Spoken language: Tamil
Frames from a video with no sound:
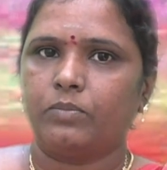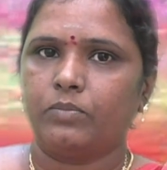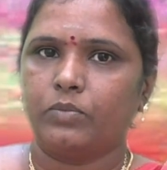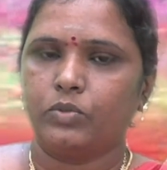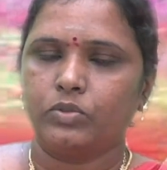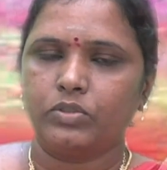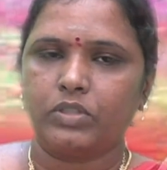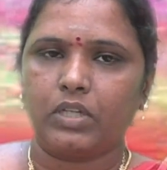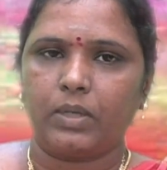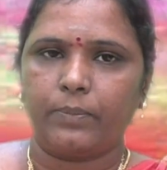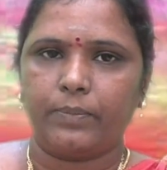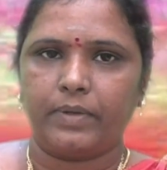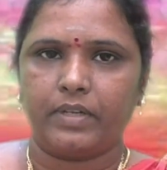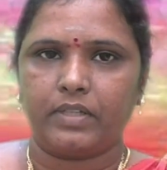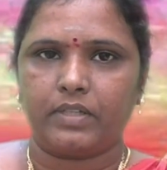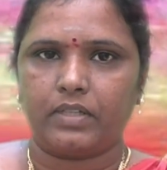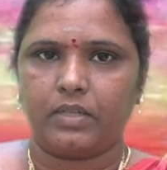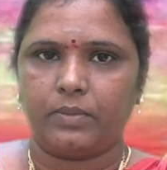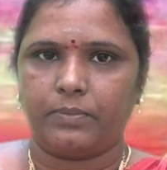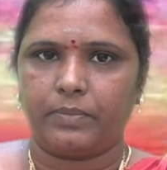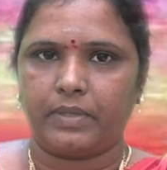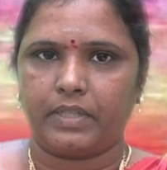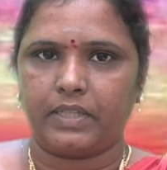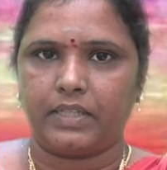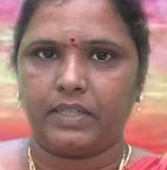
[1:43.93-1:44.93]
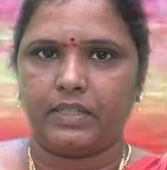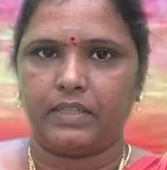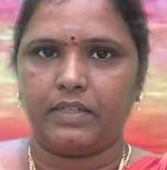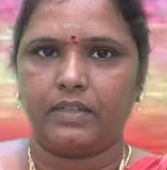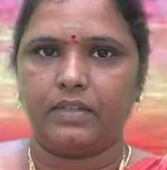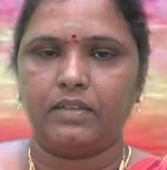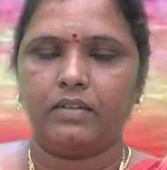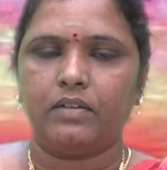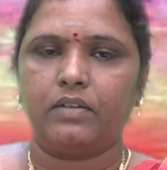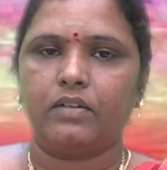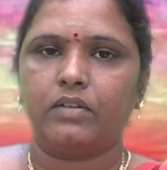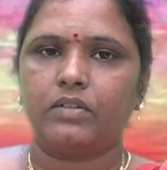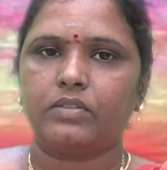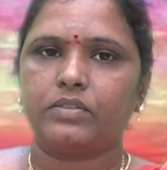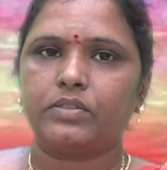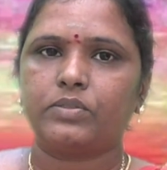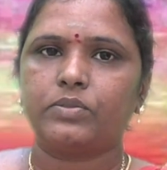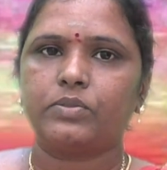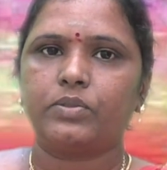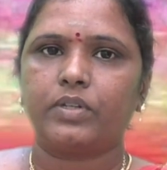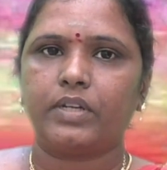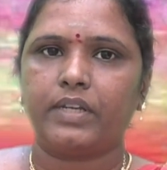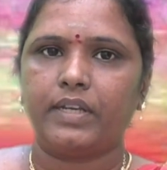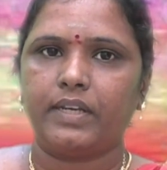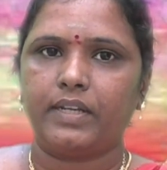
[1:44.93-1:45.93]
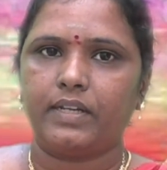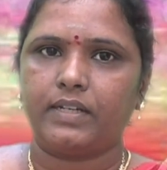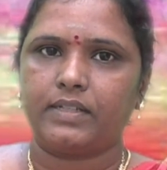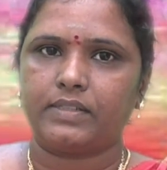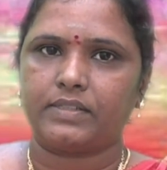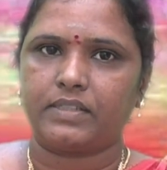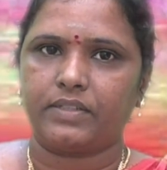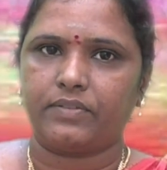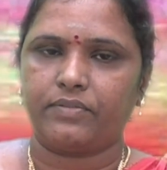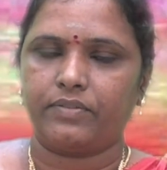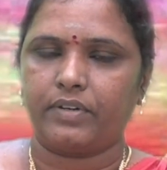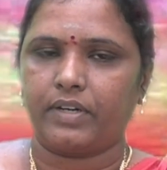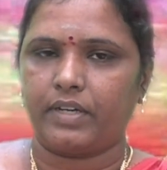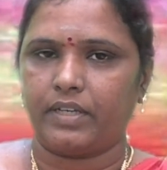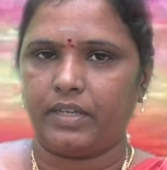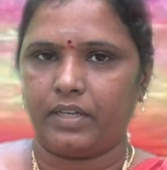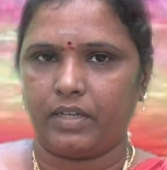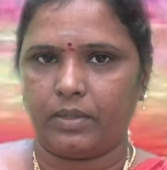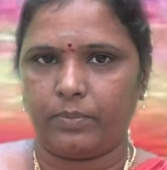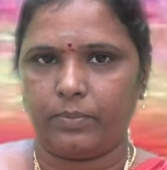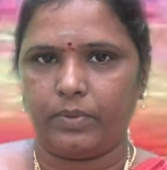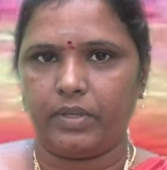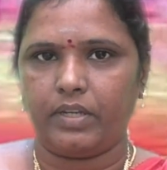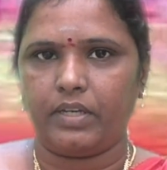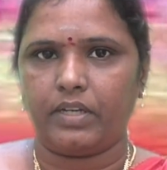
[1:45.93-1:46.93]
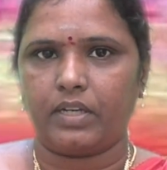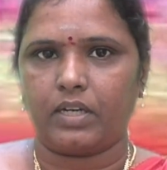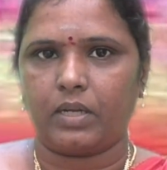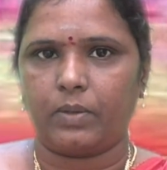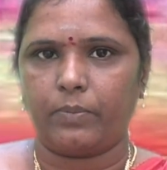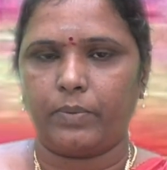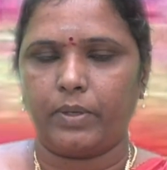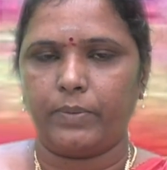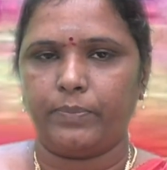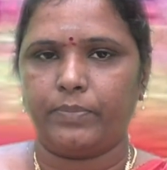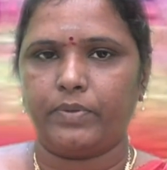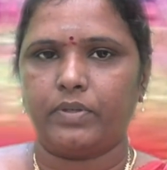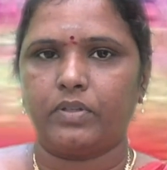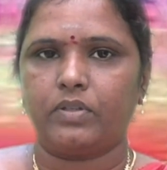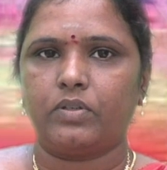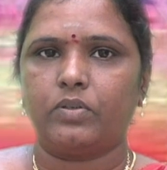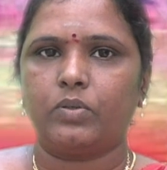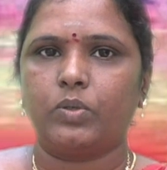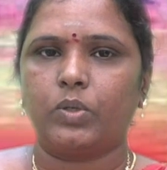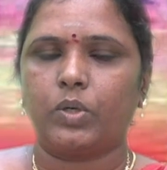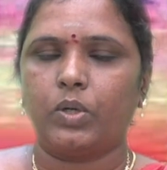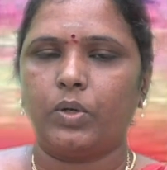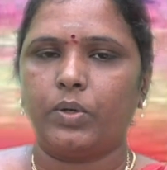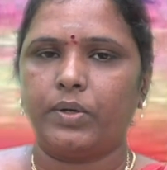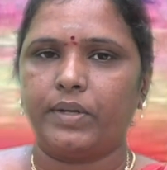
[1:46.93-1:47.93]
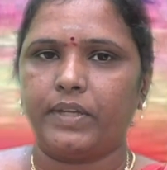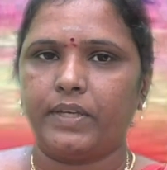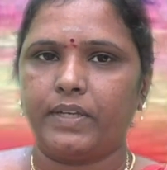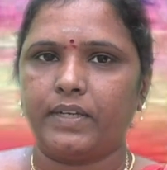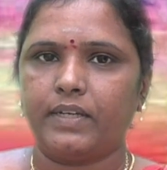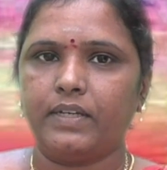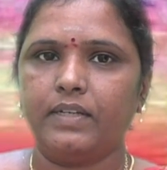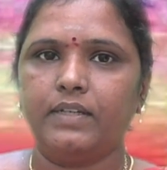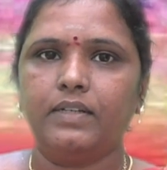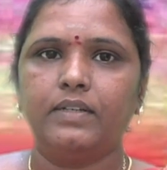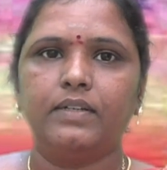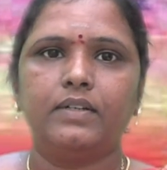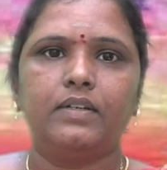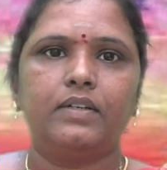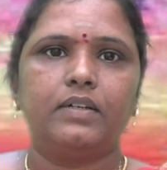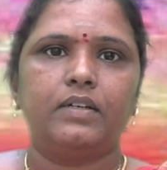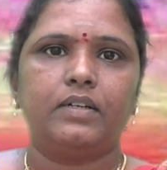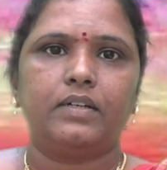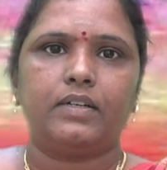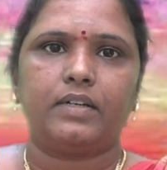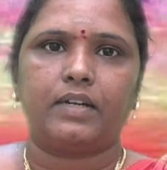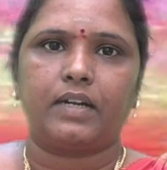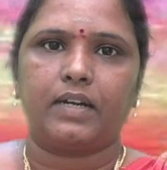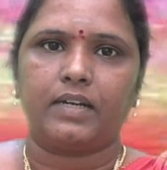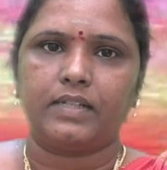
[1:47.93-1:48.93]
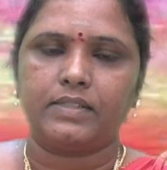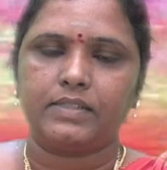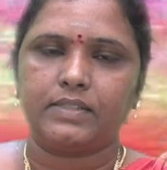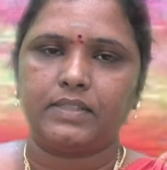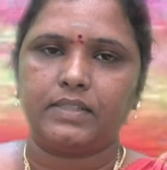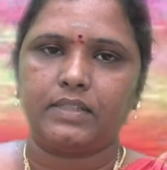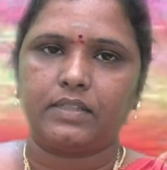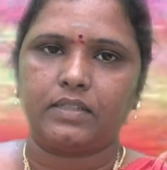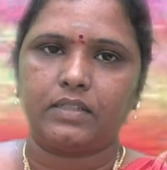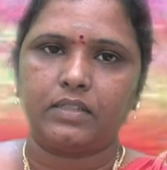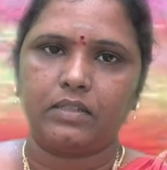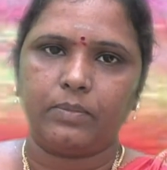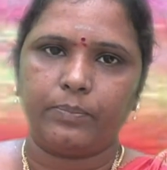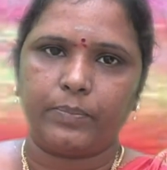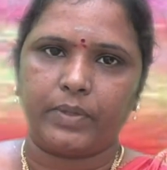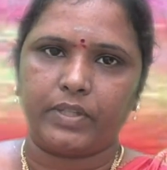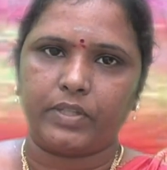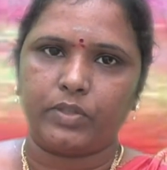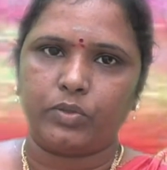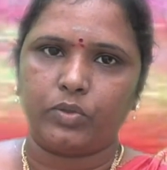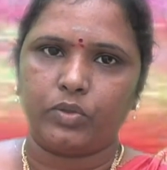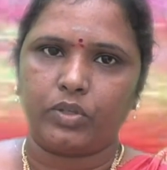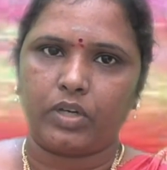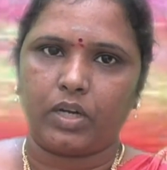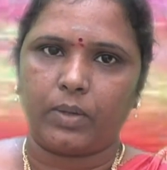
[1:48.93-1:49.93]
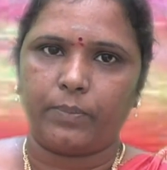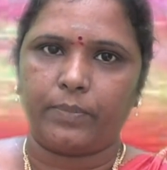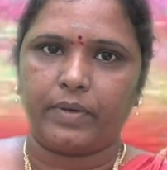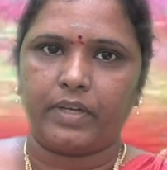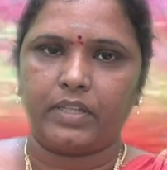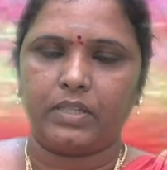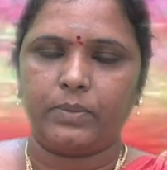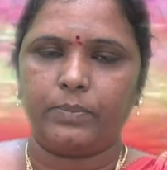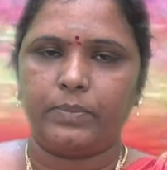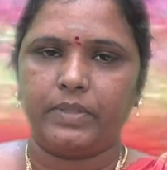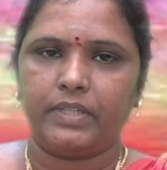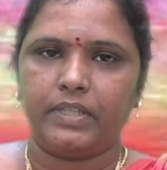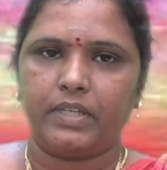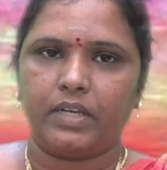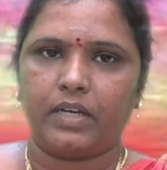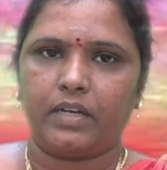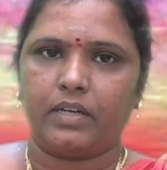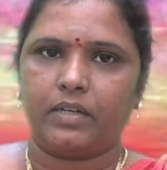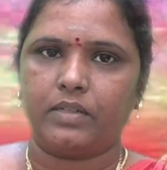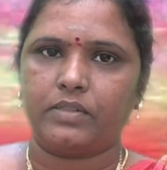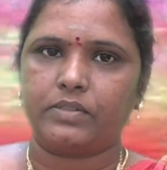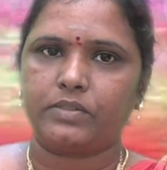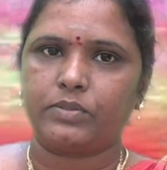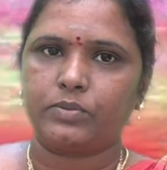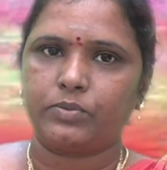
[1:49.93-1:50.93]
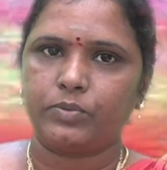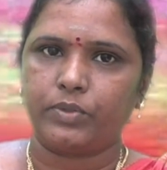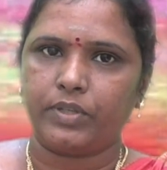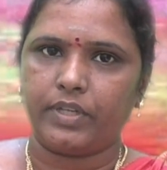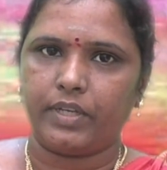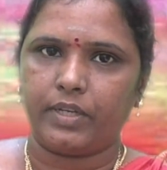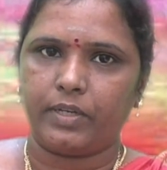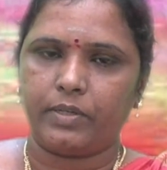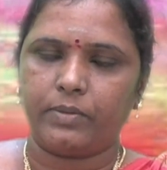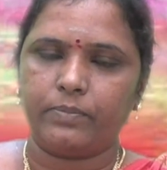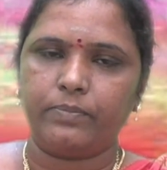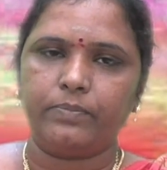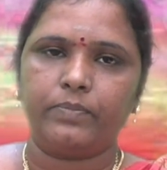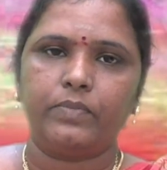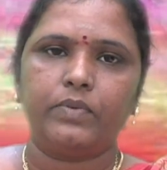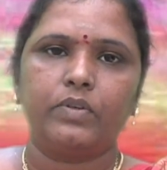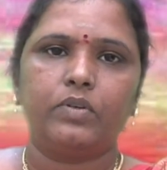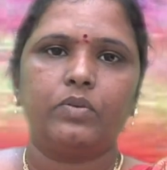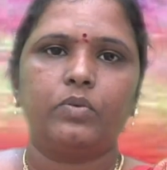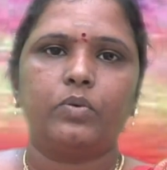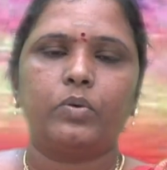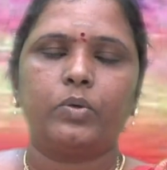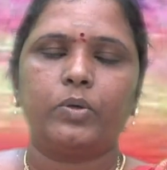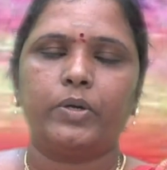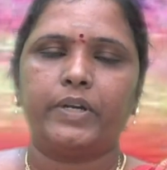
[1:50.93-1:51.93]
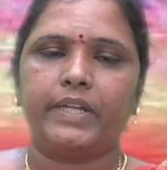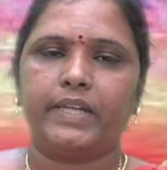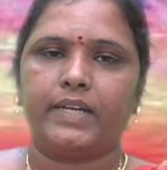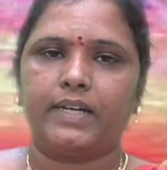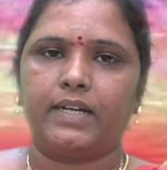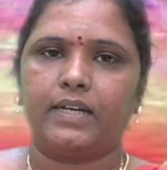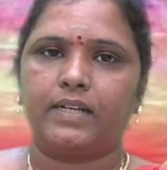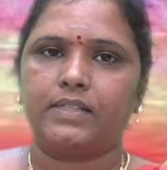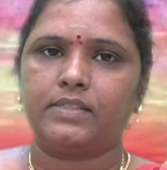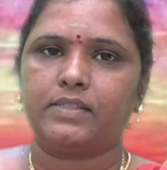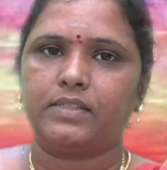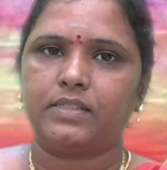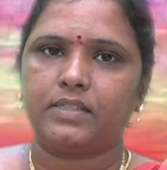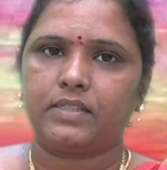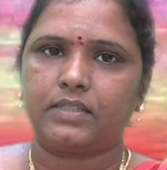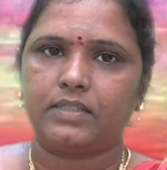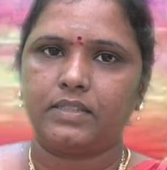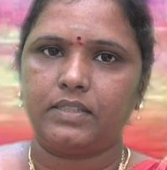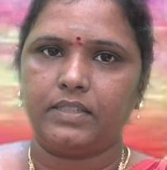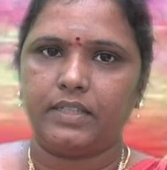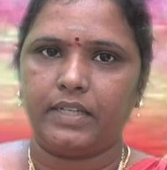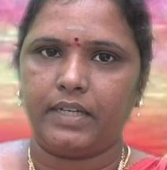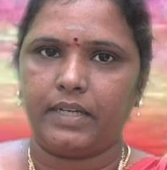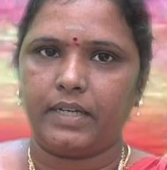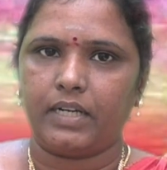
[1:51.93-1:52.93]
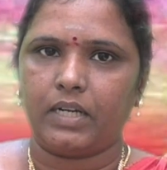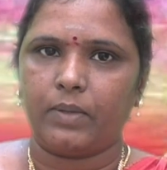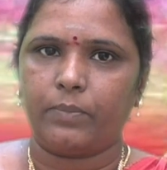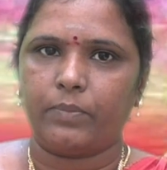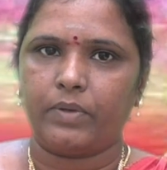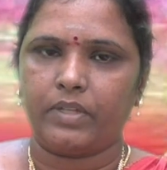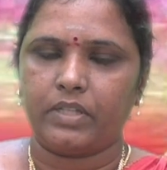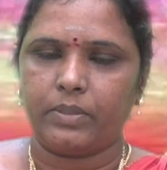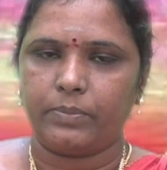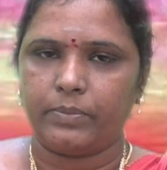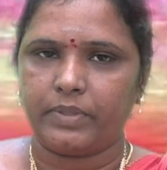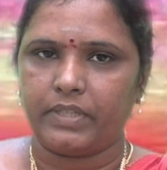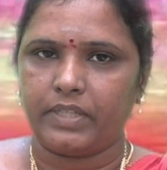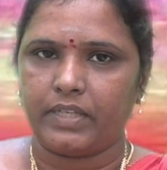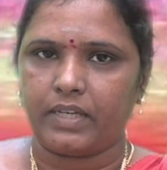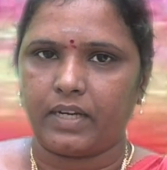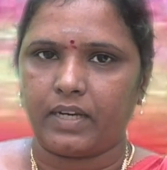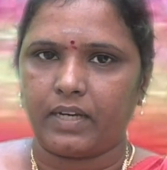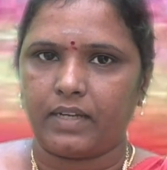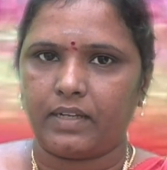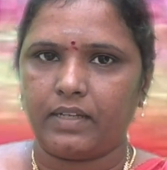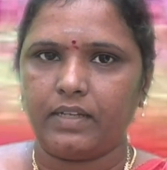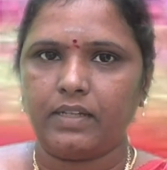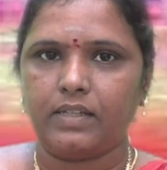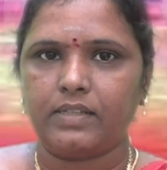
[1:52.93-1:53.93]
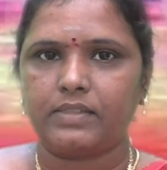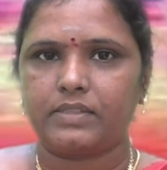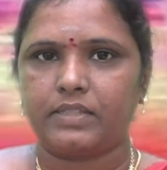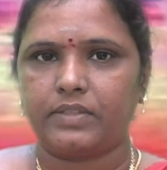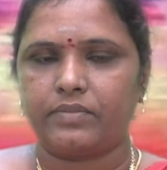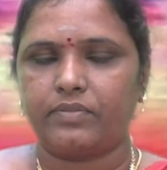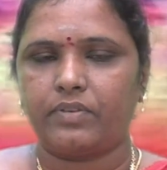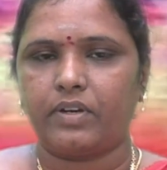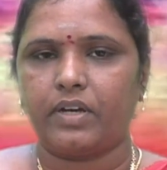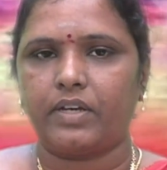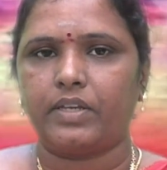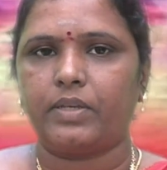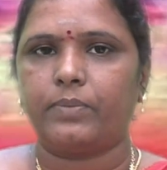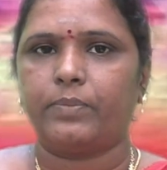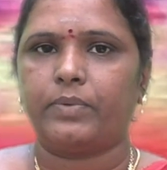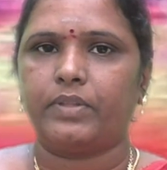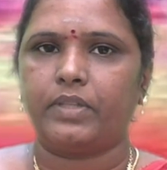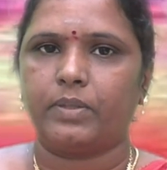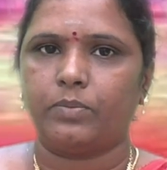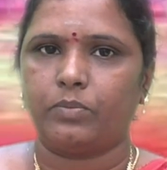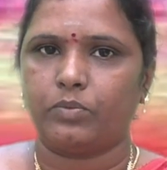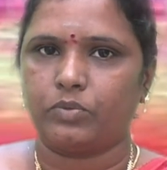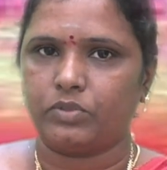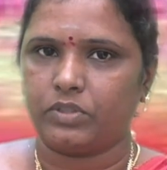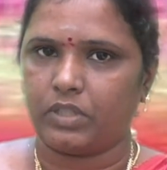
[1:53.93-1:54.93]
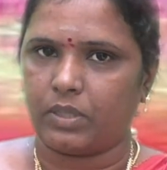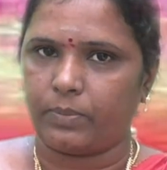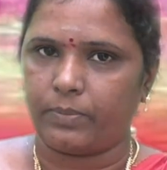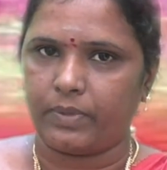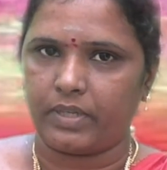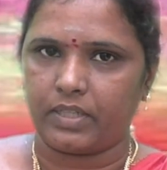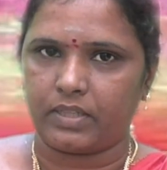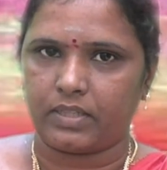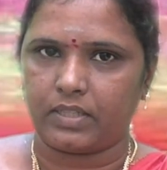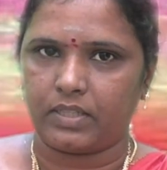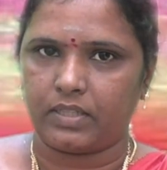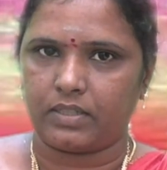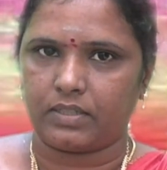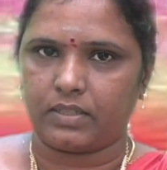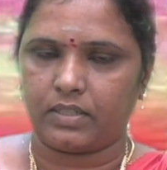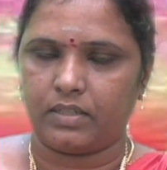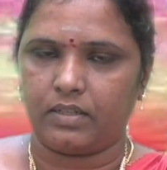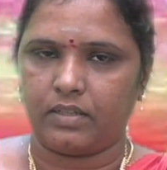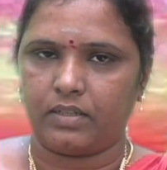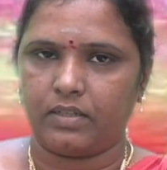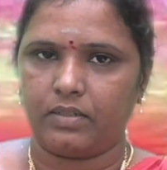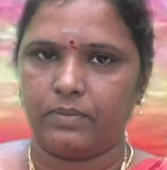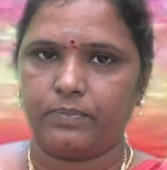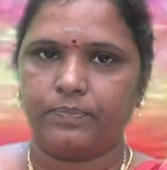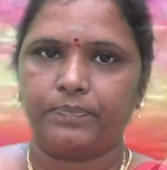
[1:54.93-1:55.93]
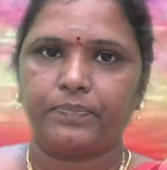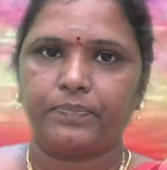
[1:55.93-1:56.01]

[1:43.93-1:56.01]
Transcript: மூன்றாம் இடத்துல பார்த்தீங்கன்னா சூரியன் செவ்வாய் அப்படின்ற அமைப்பு உங்களுடைய ராசிக்கு பதினோராம் அதிபதியான சூரியனும் உங்களுடைய ராசிக்கு ஏழாம் அதிபதியான செவ்வாயும் இந்த மூன்றாம் இடத்துல இருக்காங்க